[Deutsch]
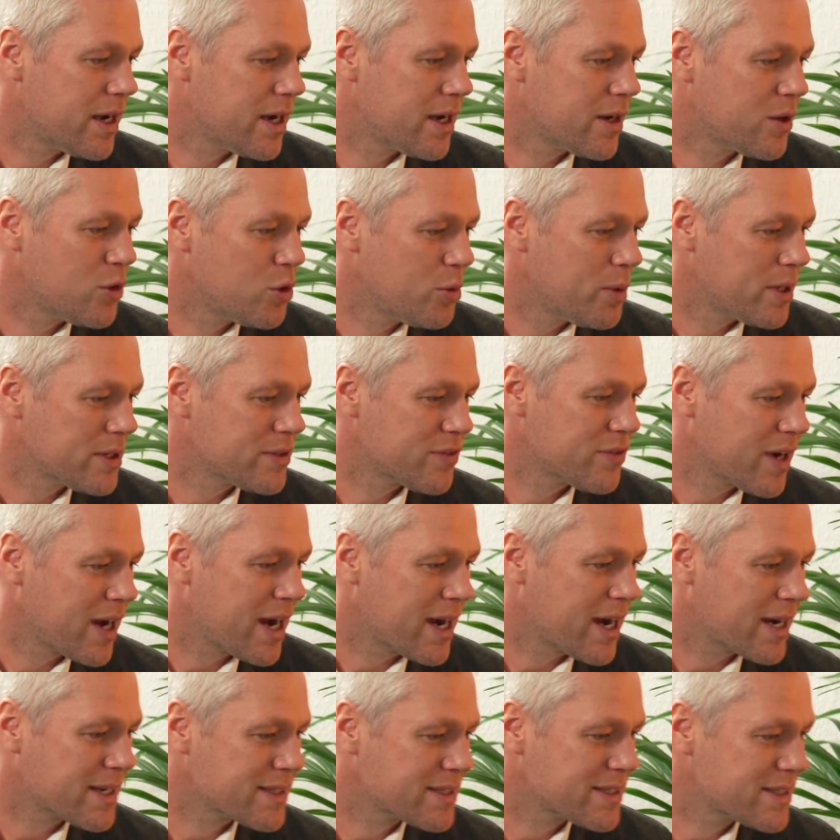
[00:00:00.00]
Robert
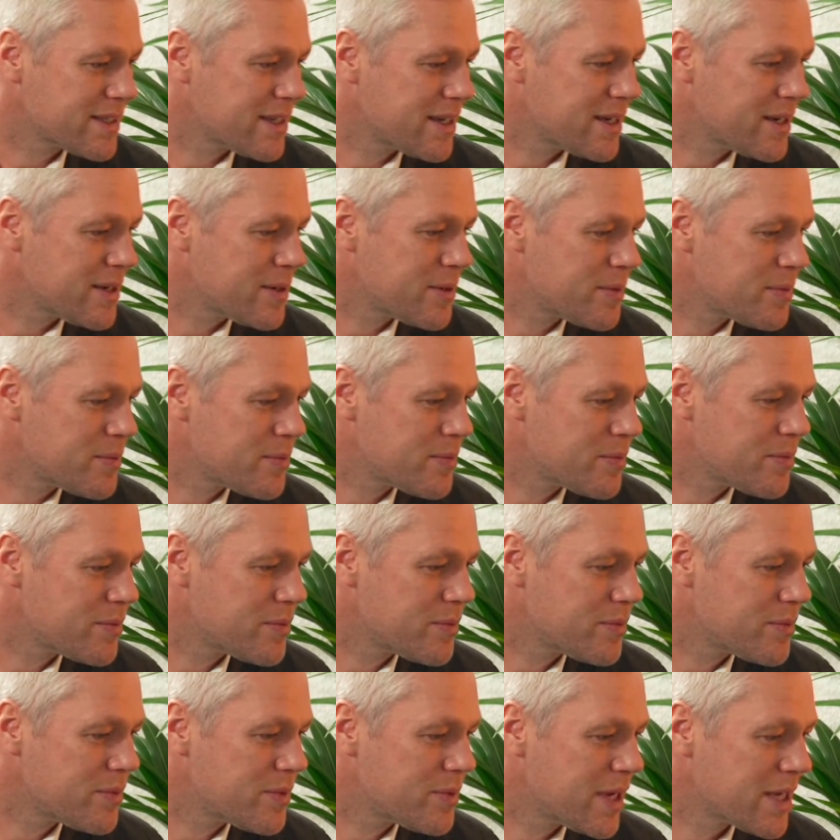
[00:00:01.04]
fragt,
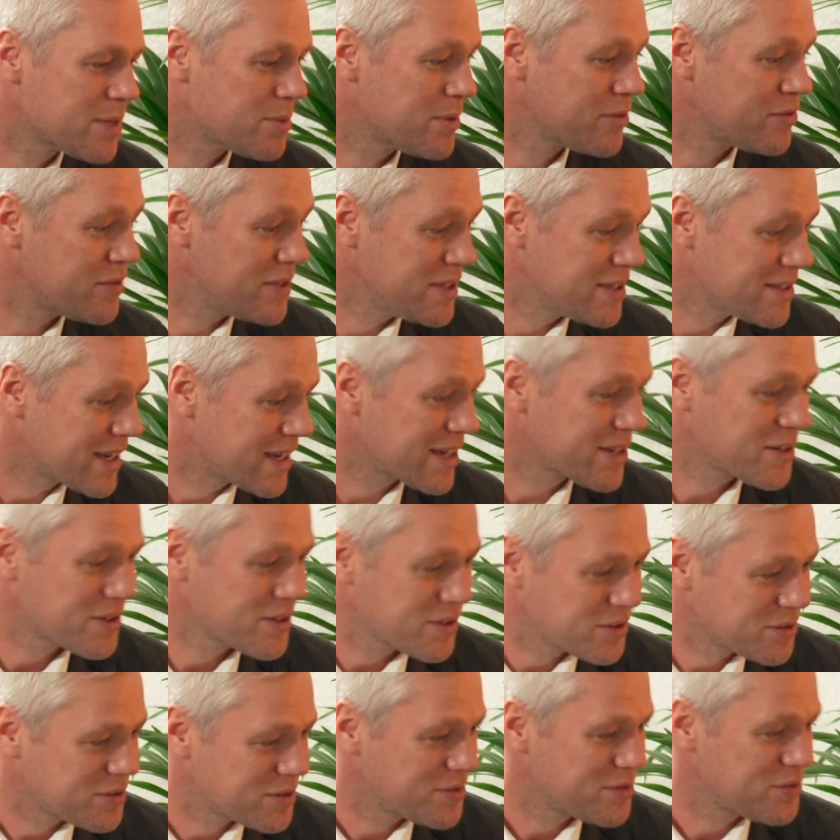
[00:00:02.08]
ähm, erstmal vielen Dank
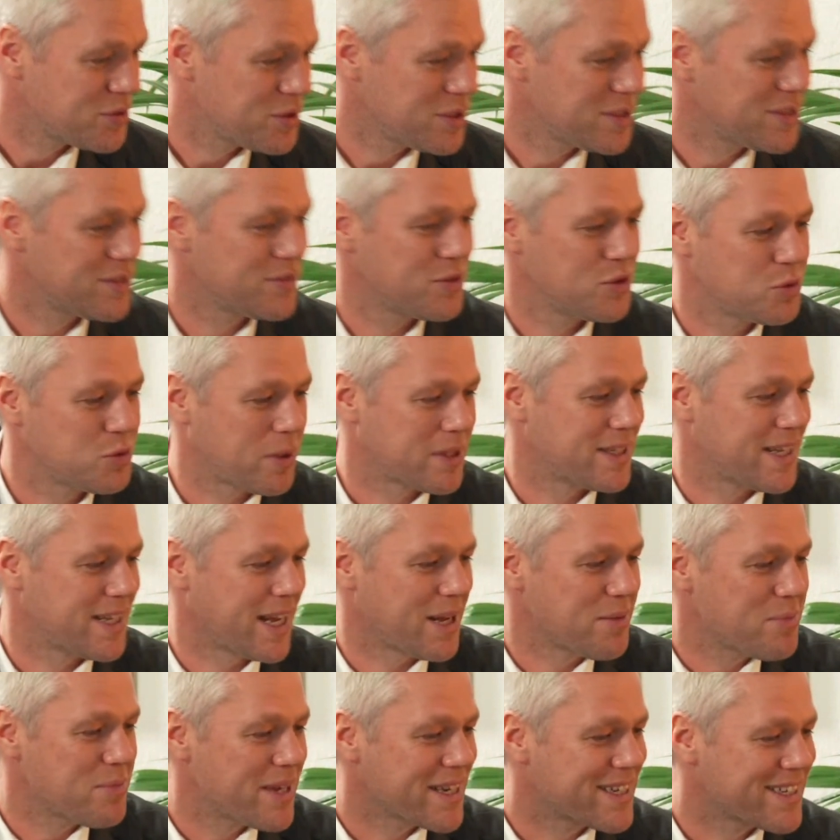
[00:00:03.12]
für, für, die spannenden
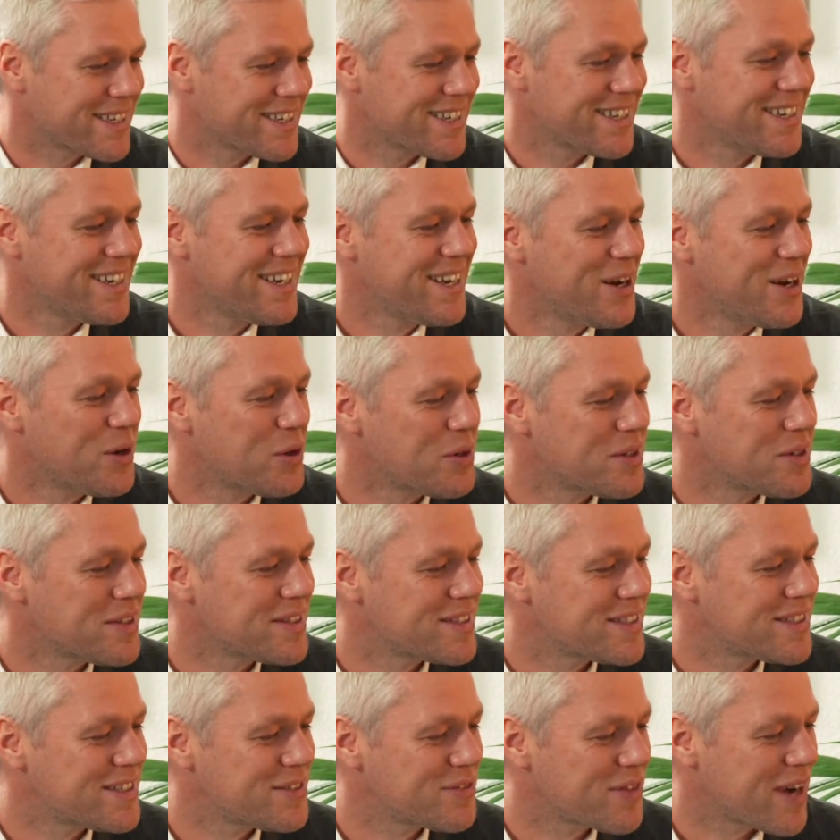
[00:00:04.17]
Einblicke.
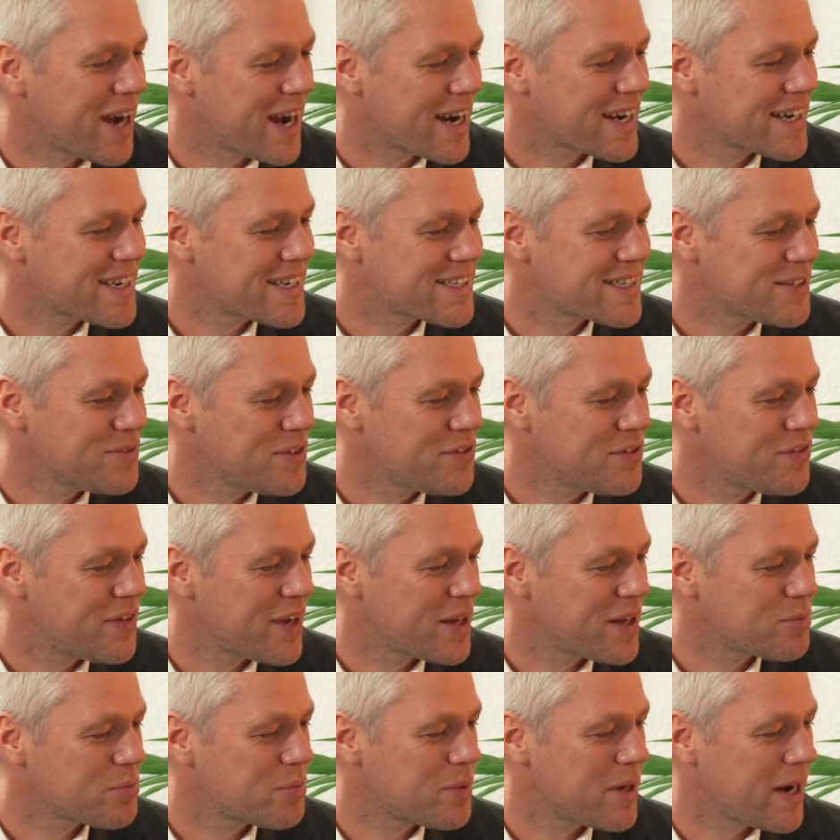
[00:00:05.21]
Und die Frage ist,
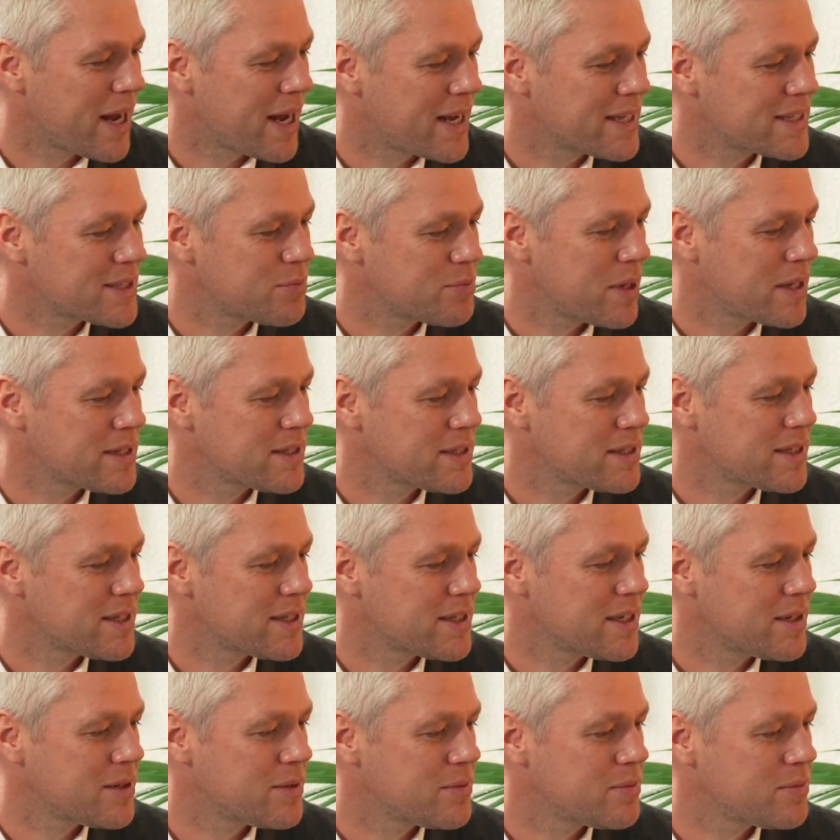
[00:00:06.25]
inwiefern plant man
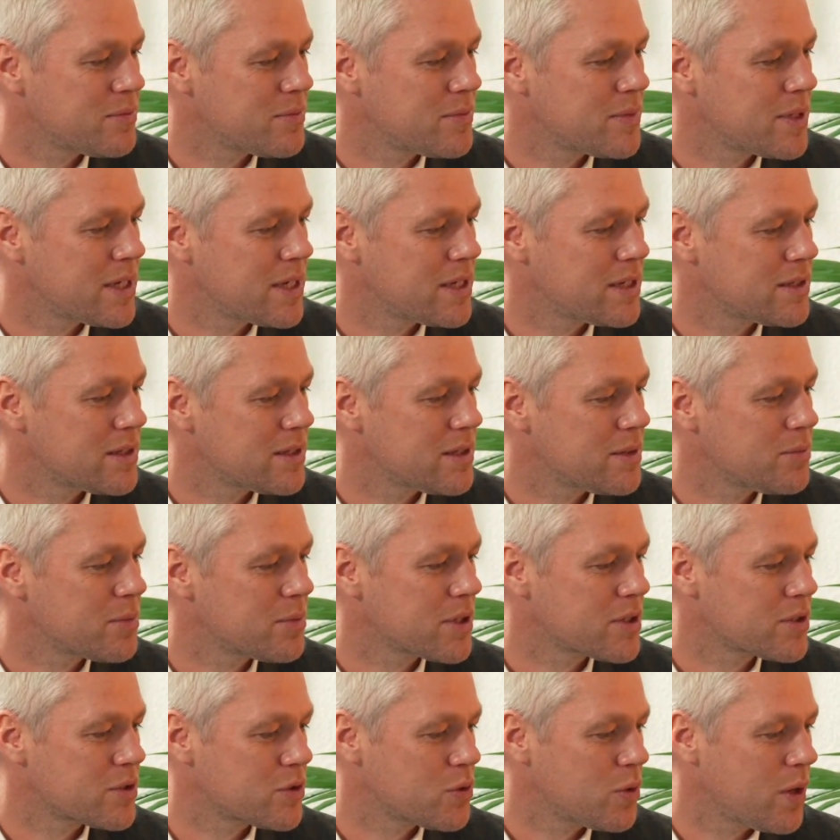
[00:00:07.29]
ähm, im
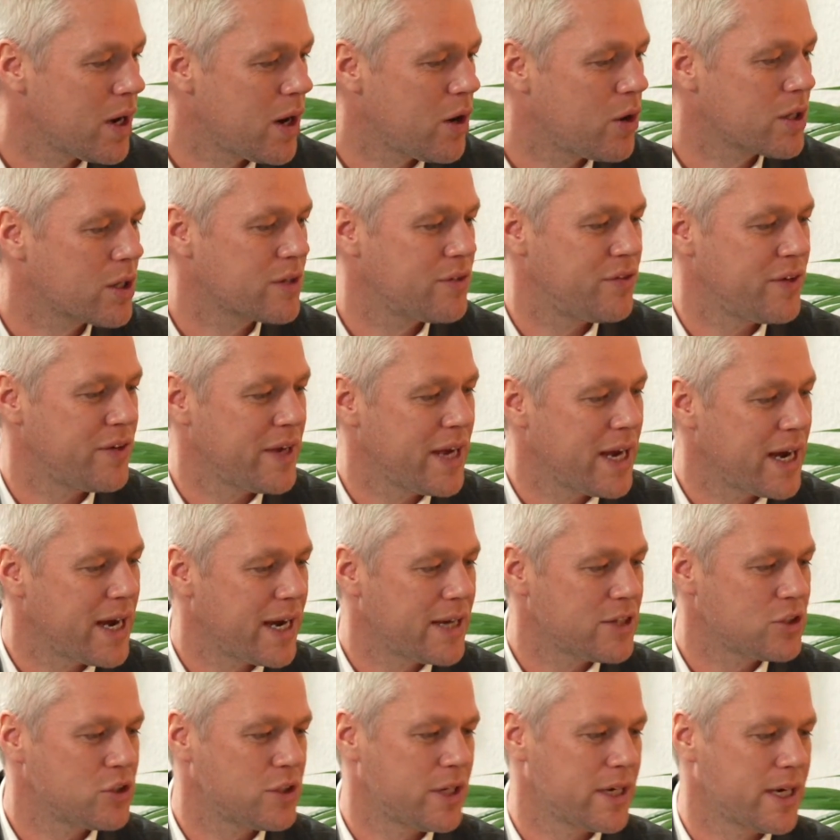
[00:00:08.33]
Ressort auch
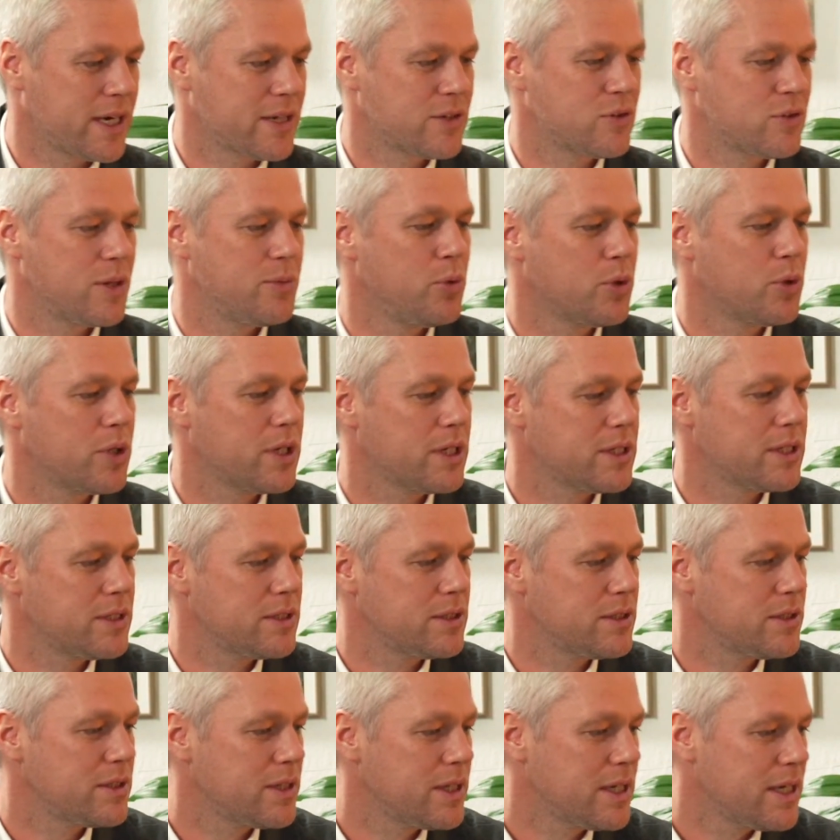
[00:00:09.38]
Quereinsteigern zu
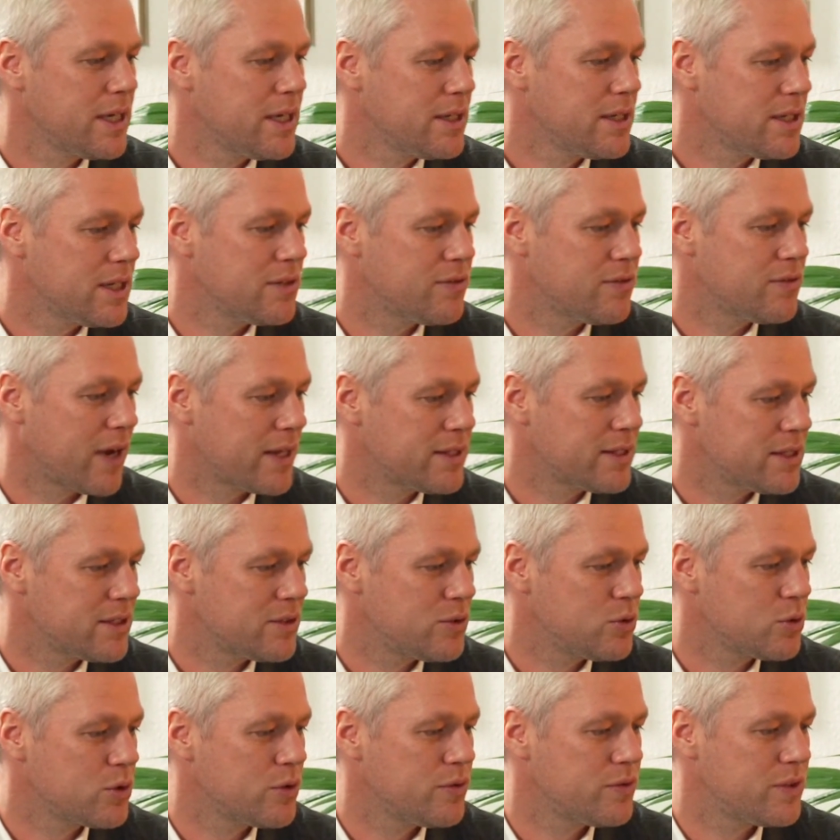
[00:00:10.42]
ermöglichen, den Wandel
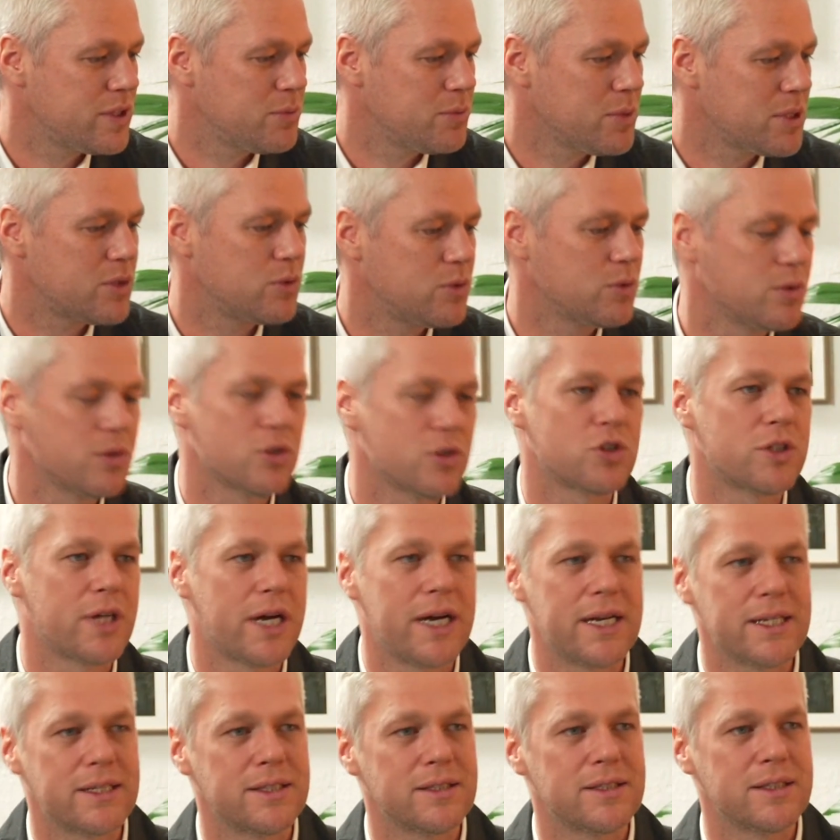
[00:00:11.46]
zukünftig
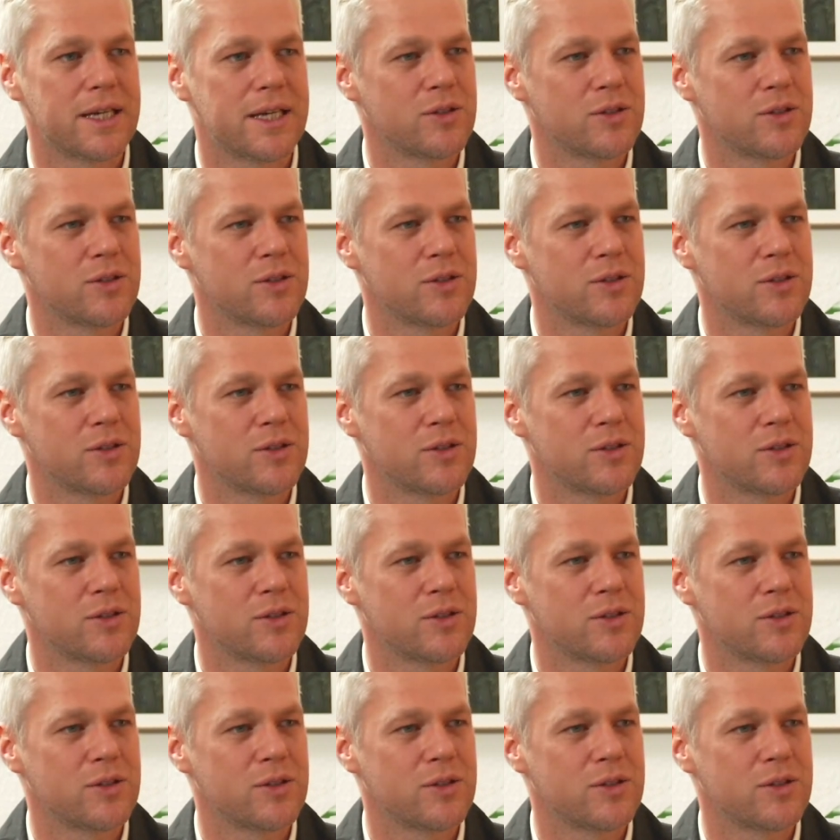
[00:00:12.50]
mitzugestalten?